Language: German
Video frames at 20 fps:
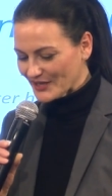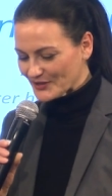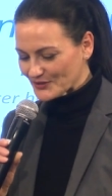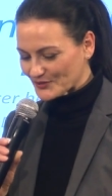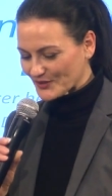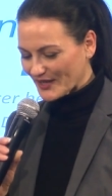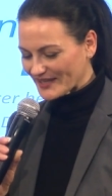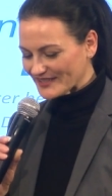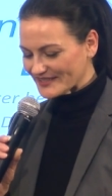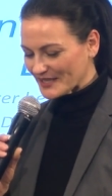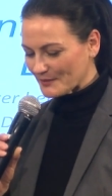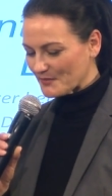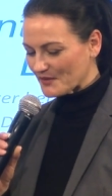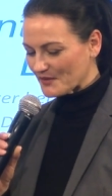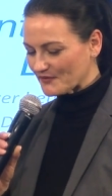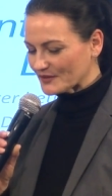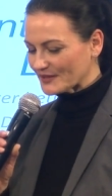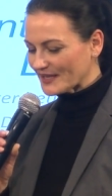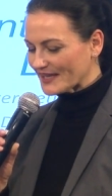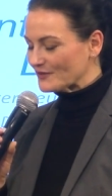zu Gast haben wir
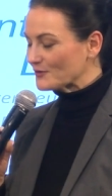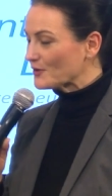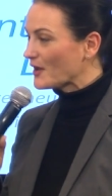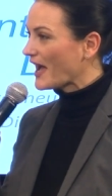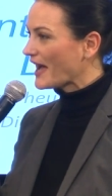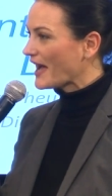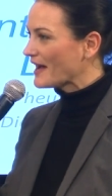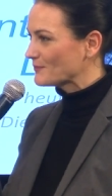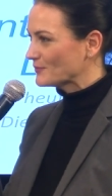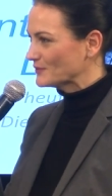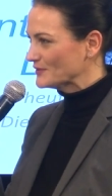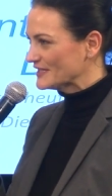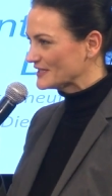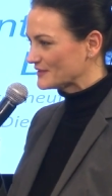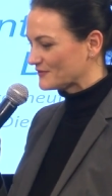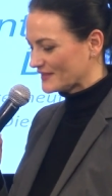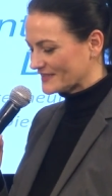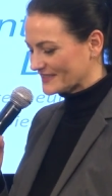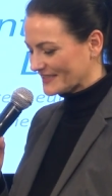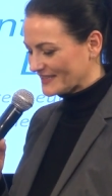von der
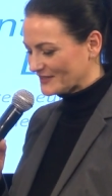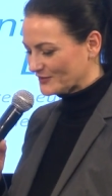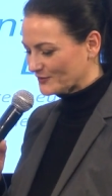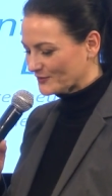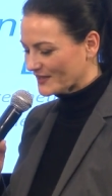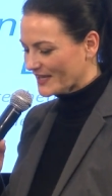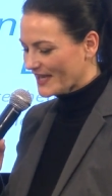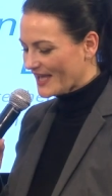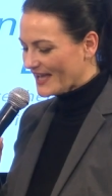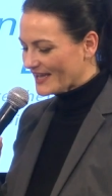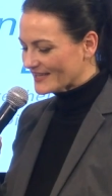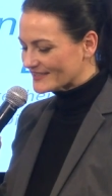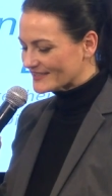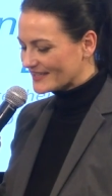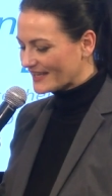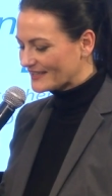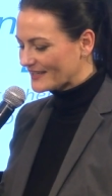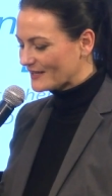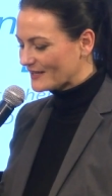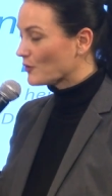ÖH-Bundesvertretung
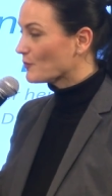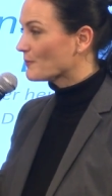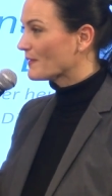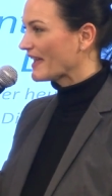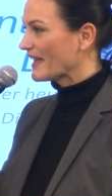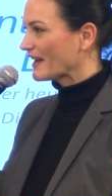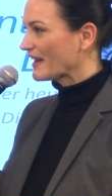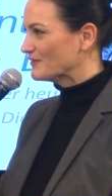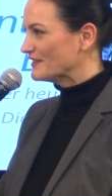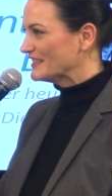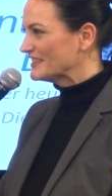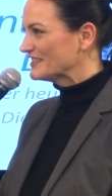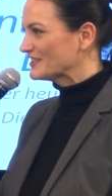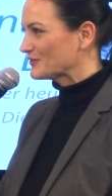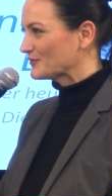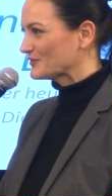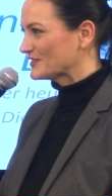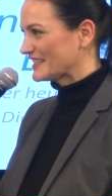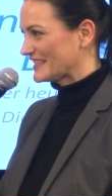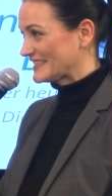Sanel Omerovic.
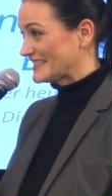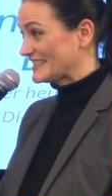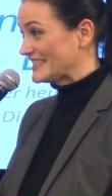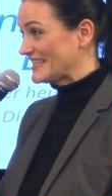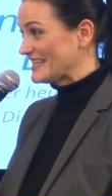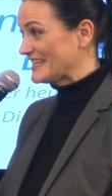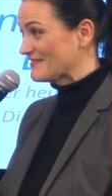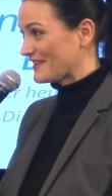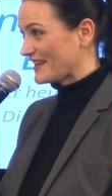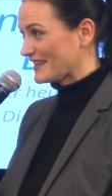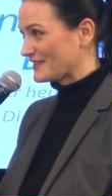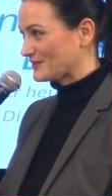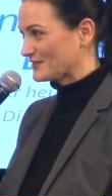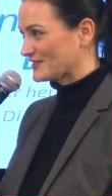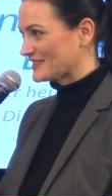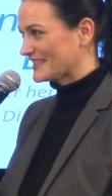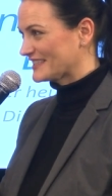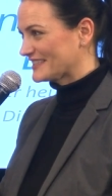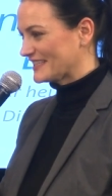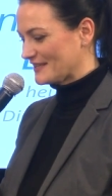Und Sie werden
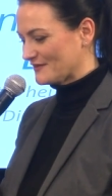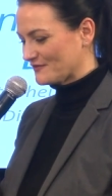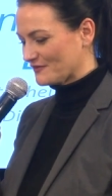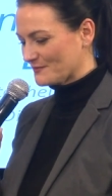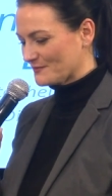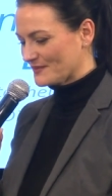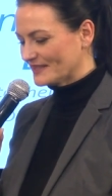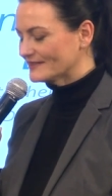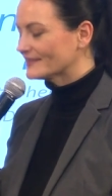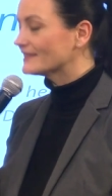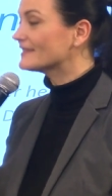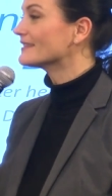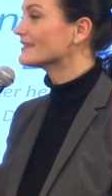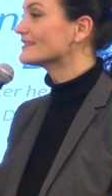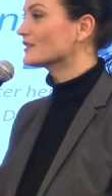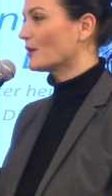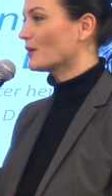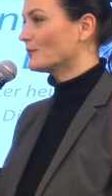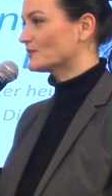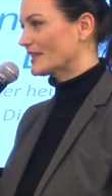uns jetzt informieren, denn
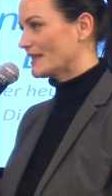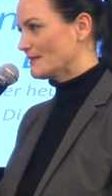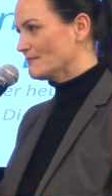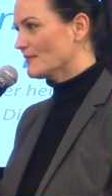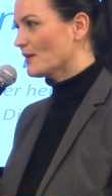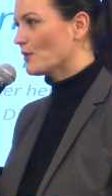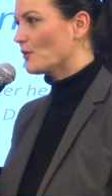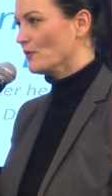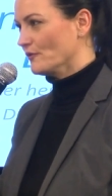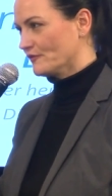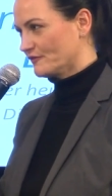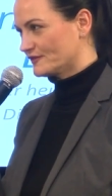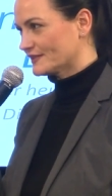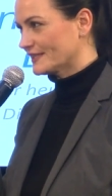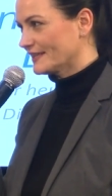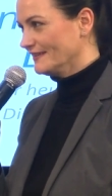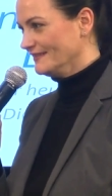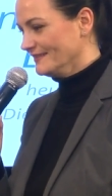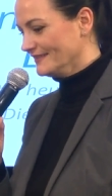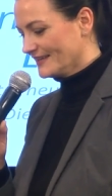das kommt immer
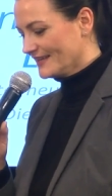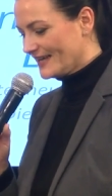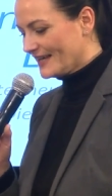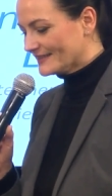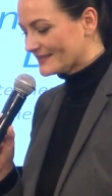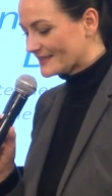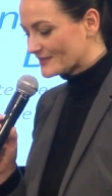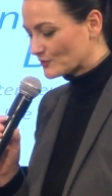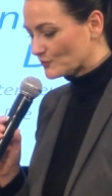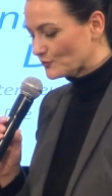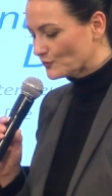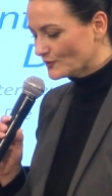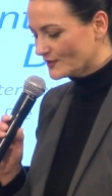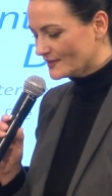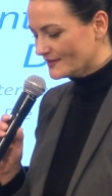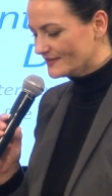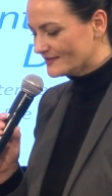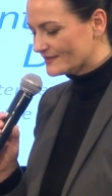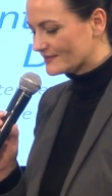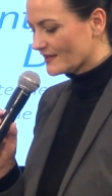öfter, dass
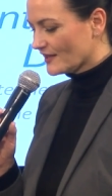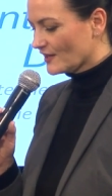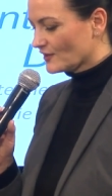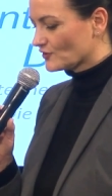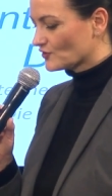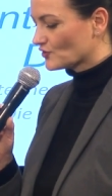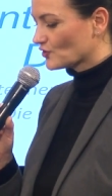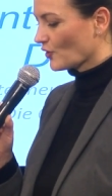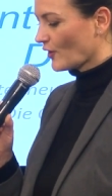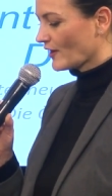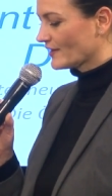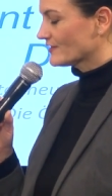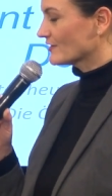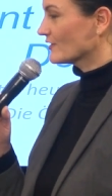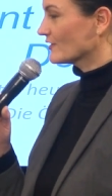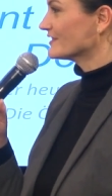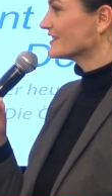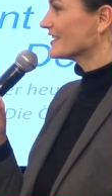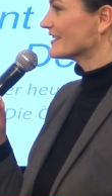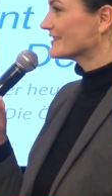Unis Joint
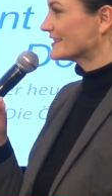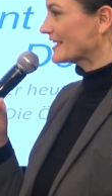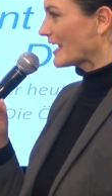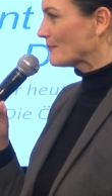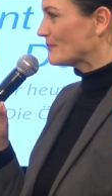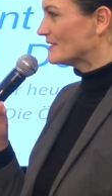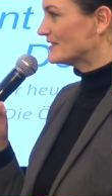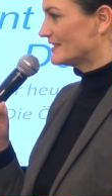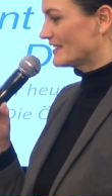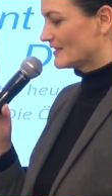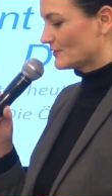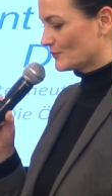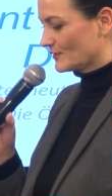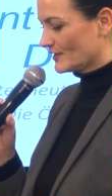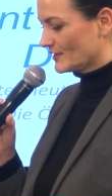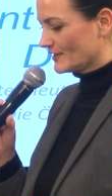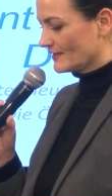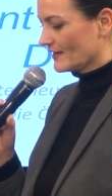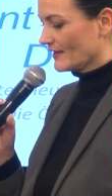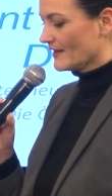und Double
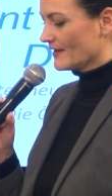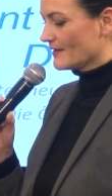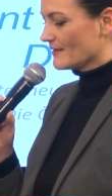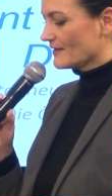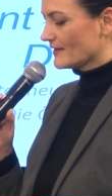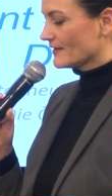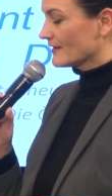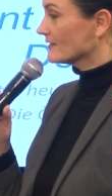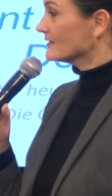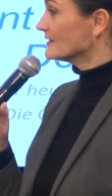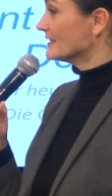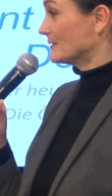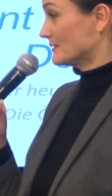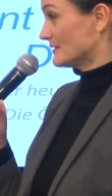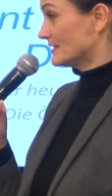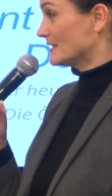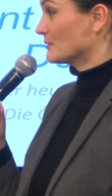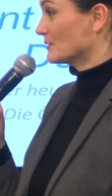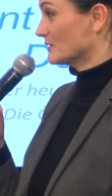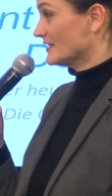Degree die,
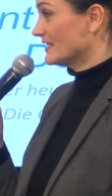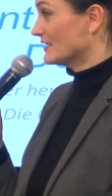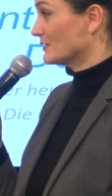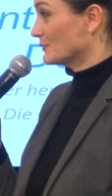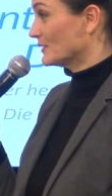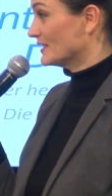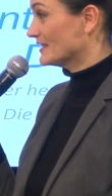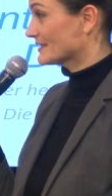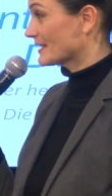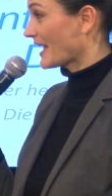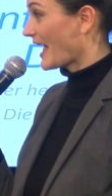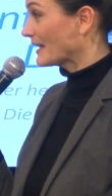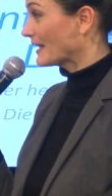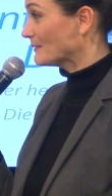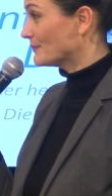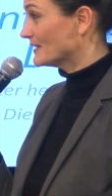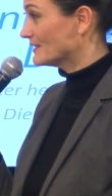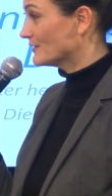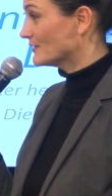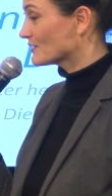die Degrees
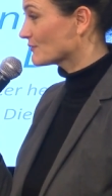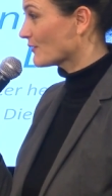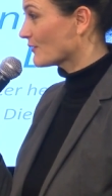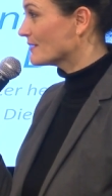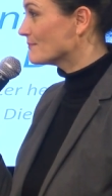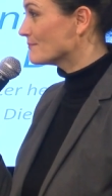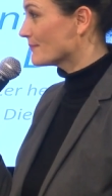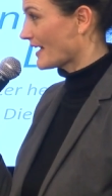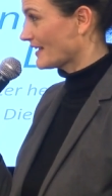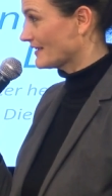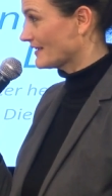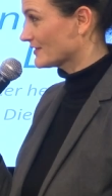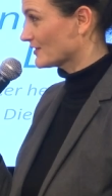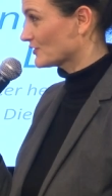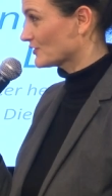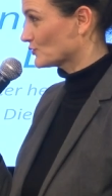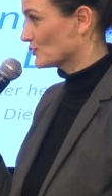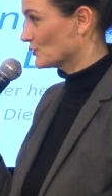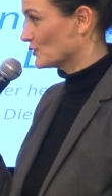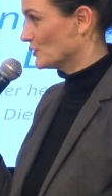anbieten, und zwar im
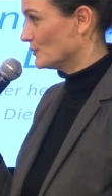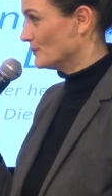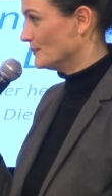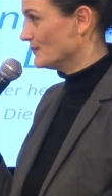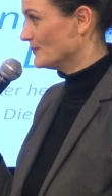Masterstudium.